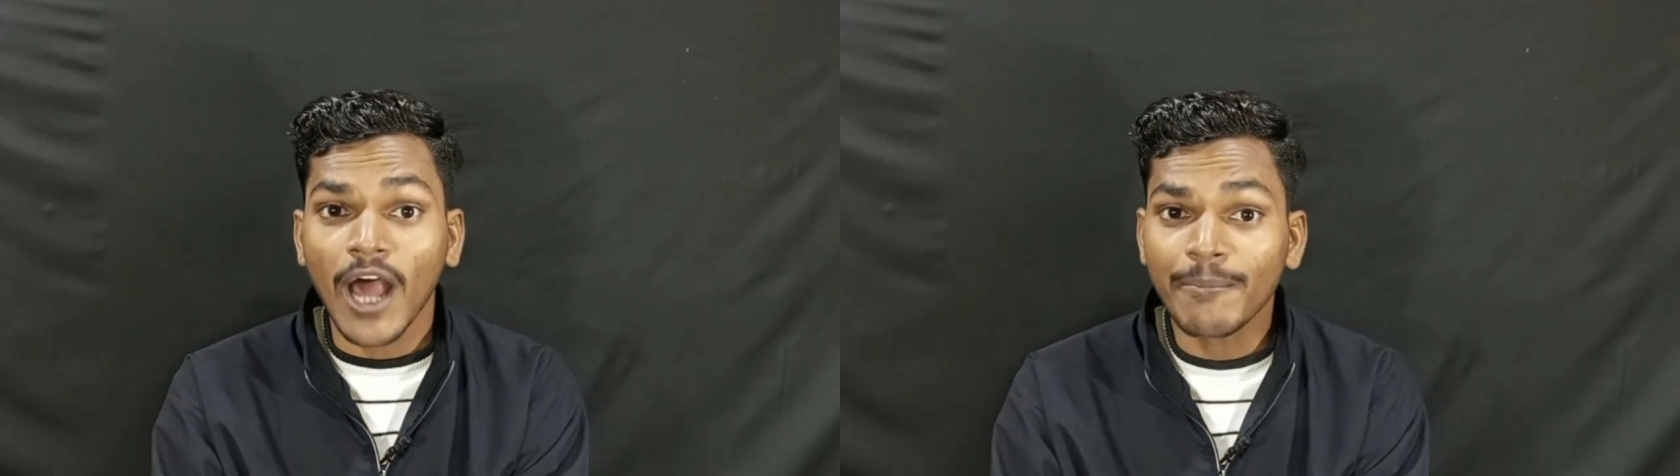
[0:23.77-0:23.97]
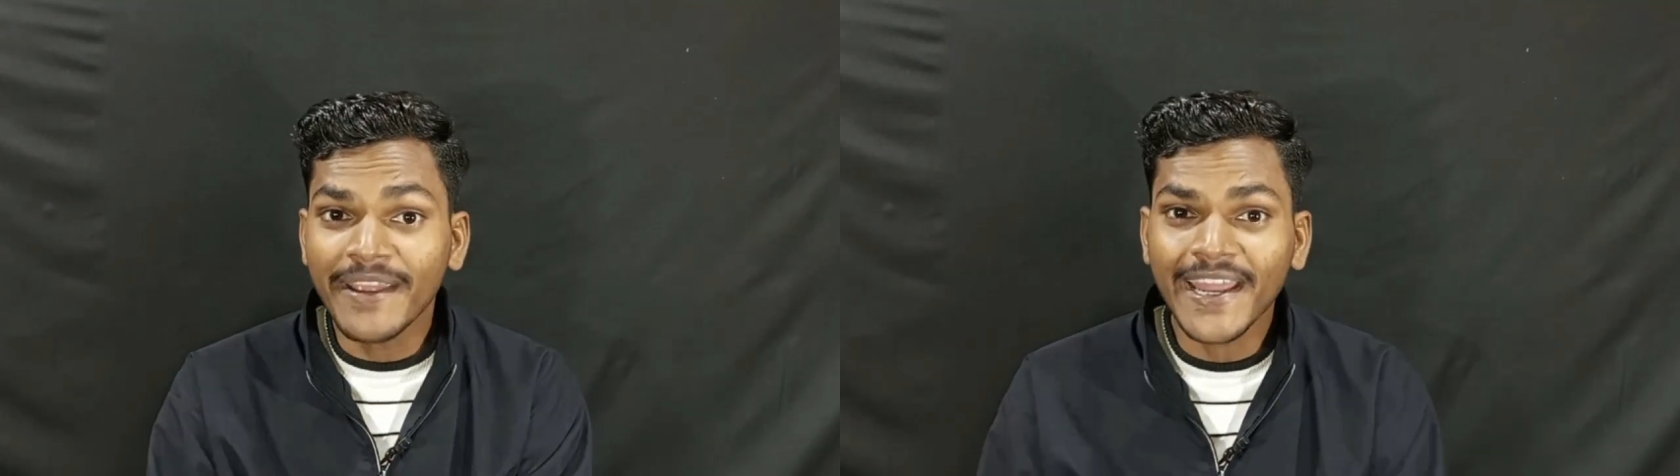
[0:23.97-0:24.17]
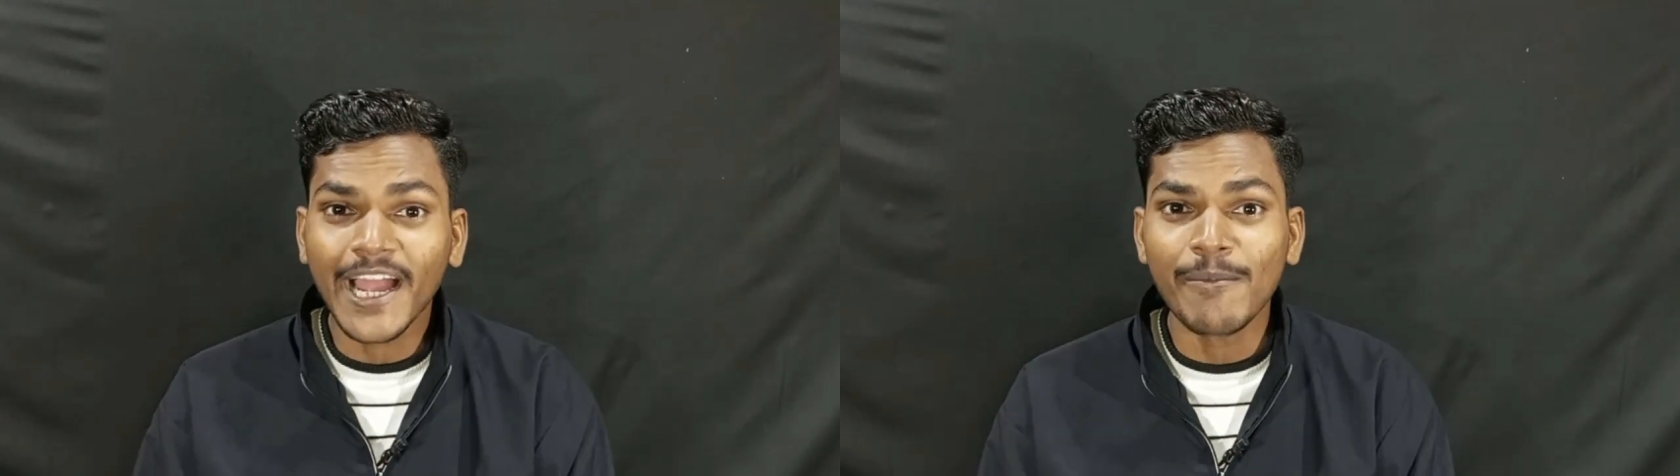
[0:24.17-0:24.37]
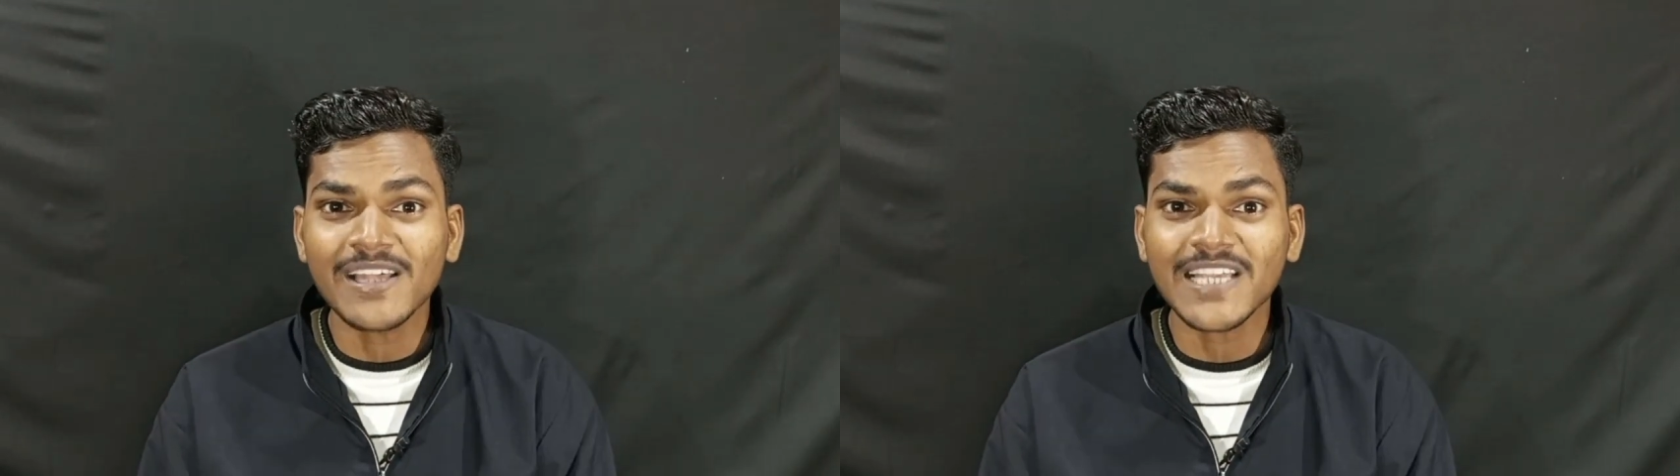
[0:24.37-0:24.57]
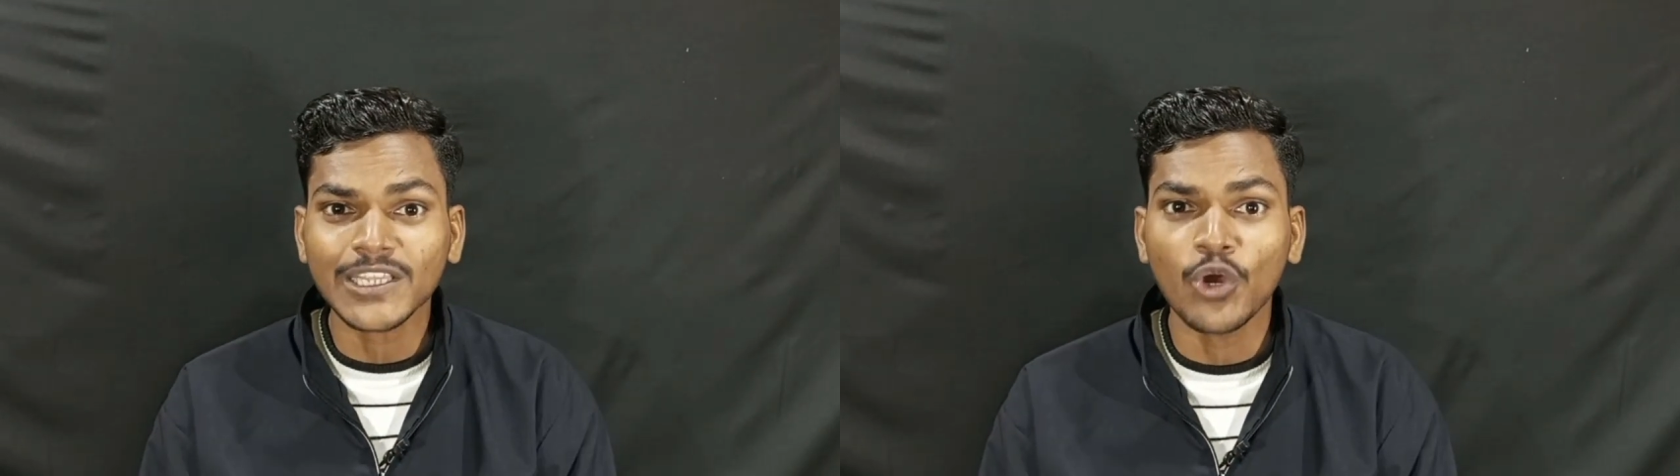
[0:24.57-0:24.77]
हर महीने
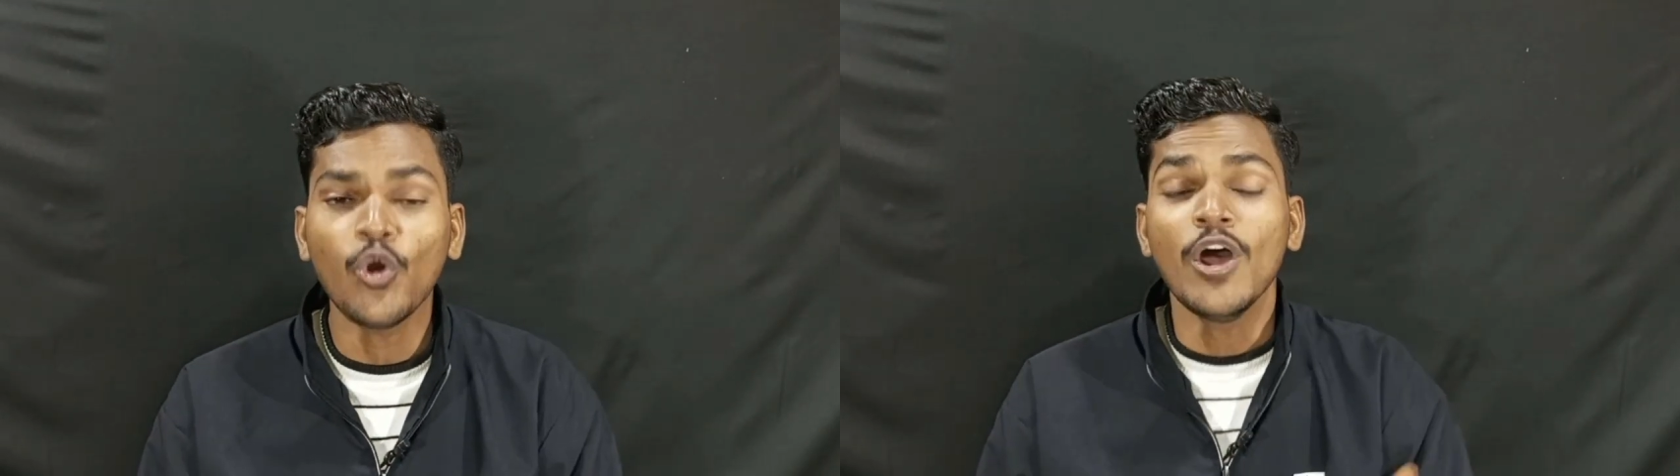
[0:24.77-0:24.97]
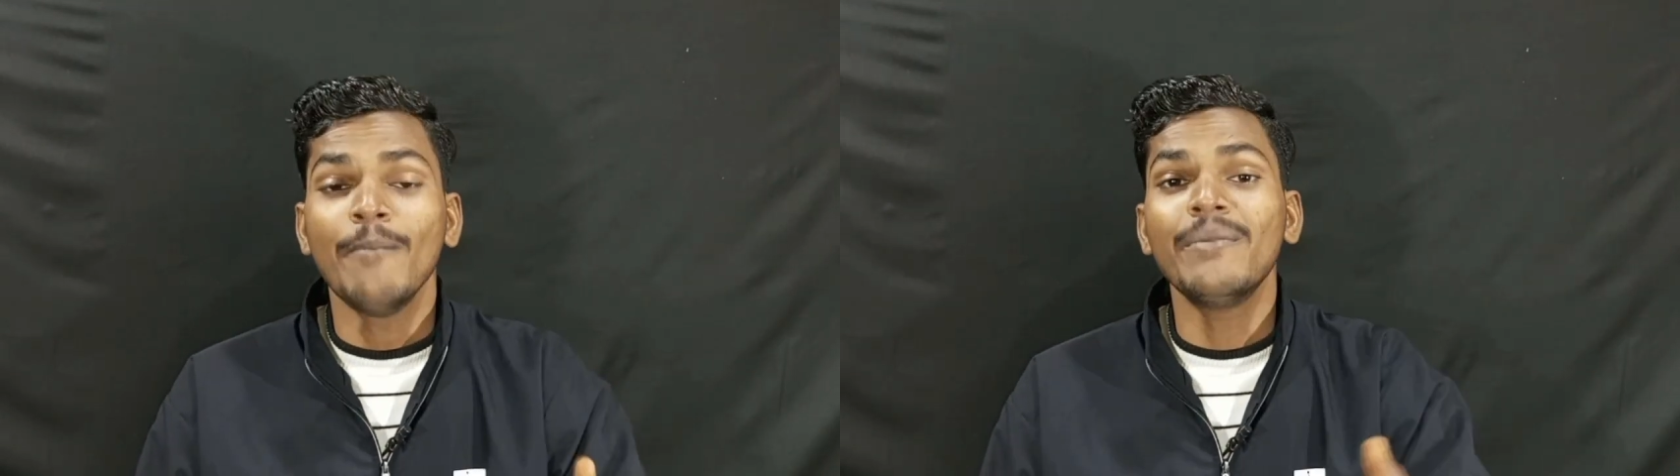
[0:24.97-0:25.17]
कमा सकते हो